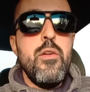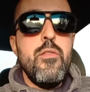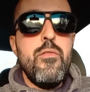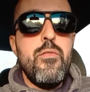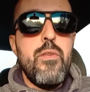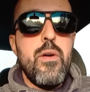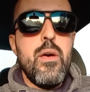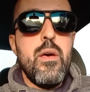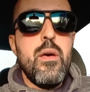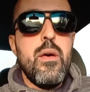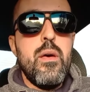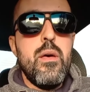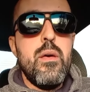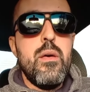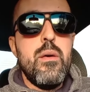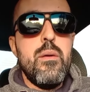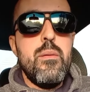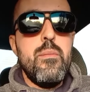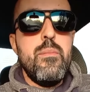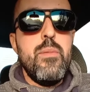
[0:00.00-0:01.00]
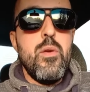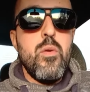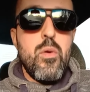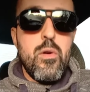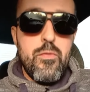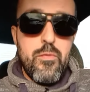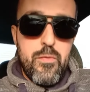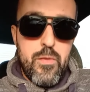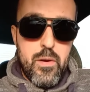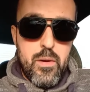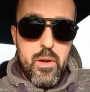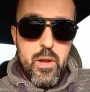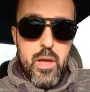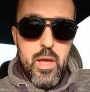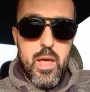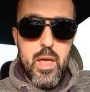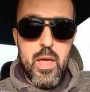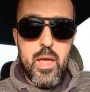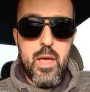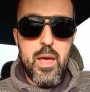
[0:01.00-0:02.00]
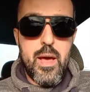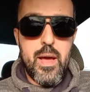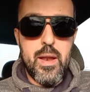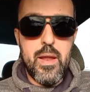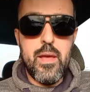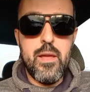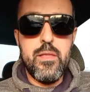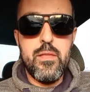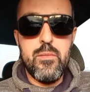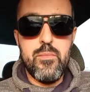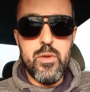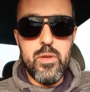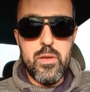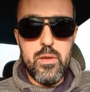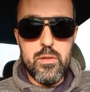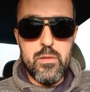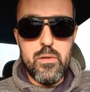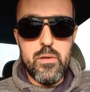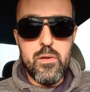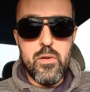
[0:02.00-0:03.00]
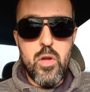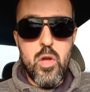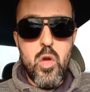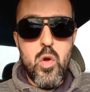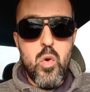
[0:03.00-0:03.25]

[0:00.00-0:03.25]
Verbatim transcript: فبيوفر آه، على قد ما يقدر